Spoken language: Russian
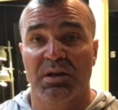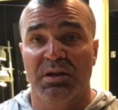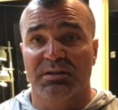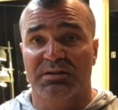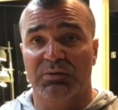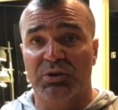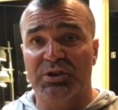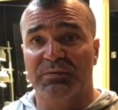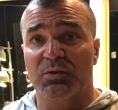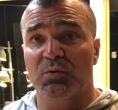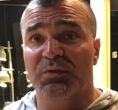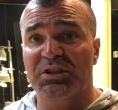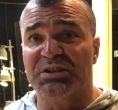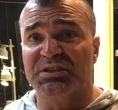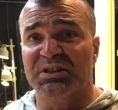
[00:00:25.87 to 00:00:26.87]
Сегодня вы
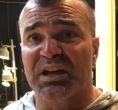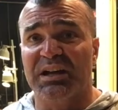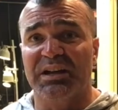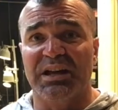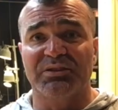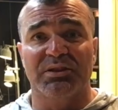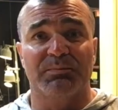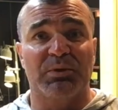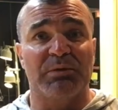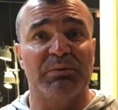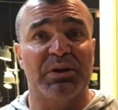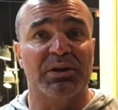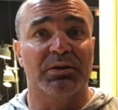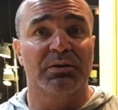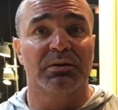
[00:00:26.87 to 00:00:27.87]
увидите наглядный
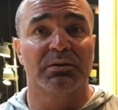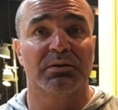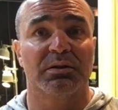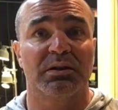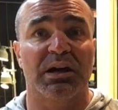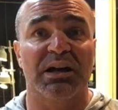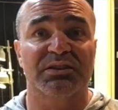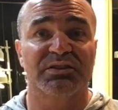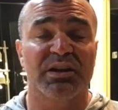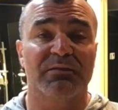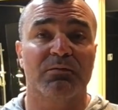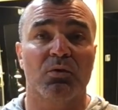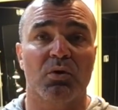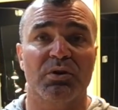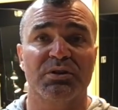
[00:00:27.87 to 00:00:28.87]
пример
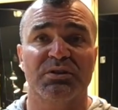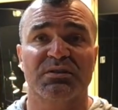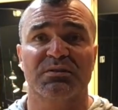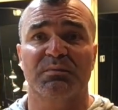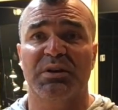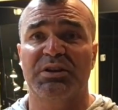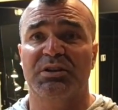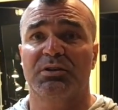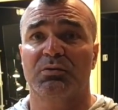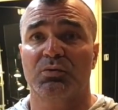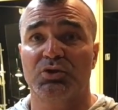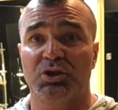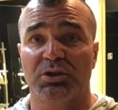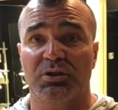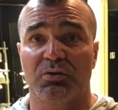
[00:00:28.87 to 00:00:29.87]
одного из моих
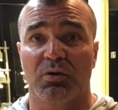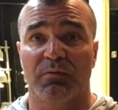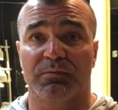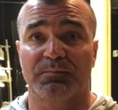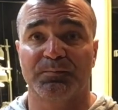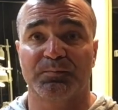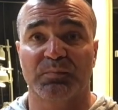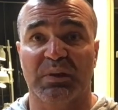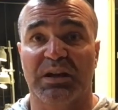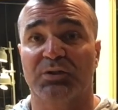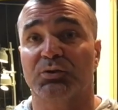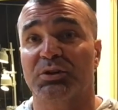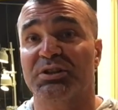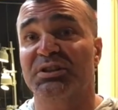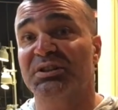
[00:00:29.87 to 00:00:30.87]
учеников,
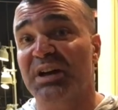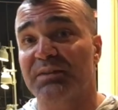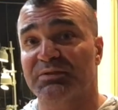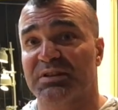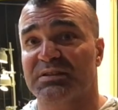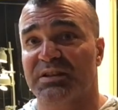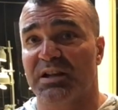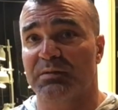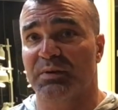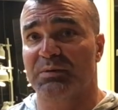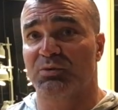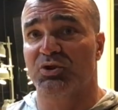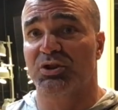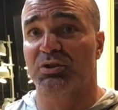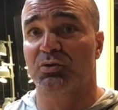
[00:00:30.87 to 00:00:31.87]
который недавно стал
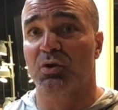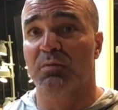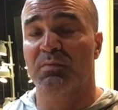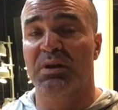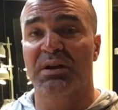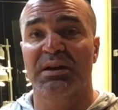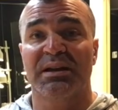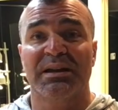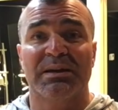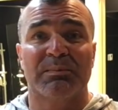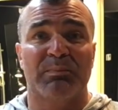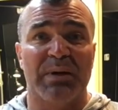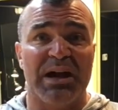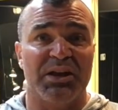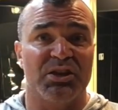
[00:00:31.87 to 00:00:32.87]
моим учеником,
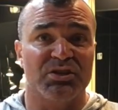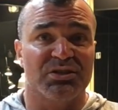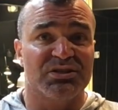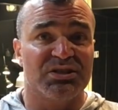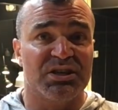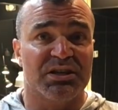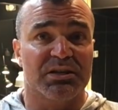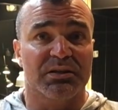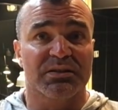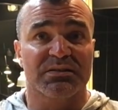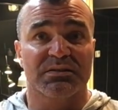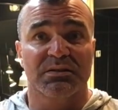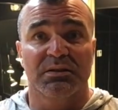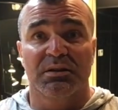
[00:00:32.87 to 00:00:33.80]
парень Николас